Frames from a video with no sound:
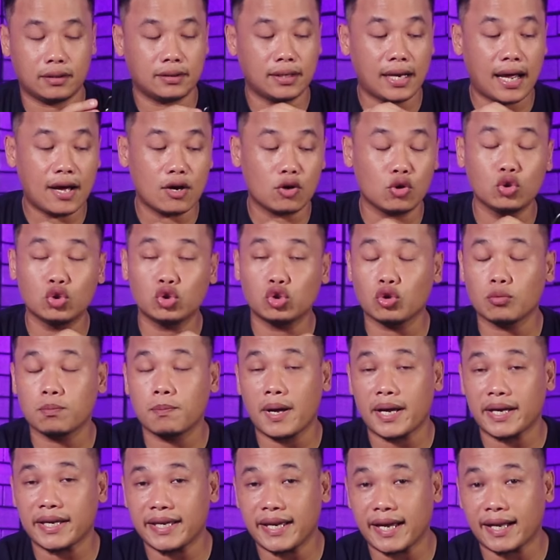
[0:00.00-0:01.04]
Nah, untuk
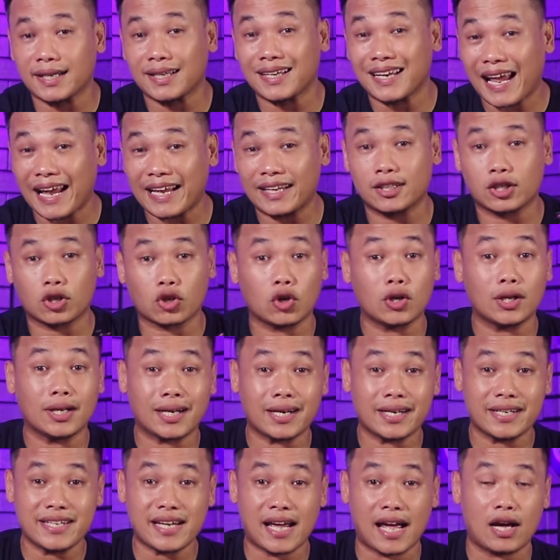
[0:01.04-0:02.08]
bagian line
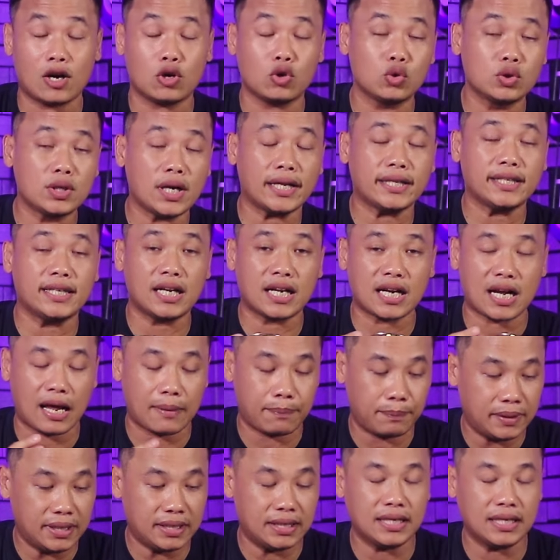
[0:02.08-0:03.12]
rollernya udah dilengkapi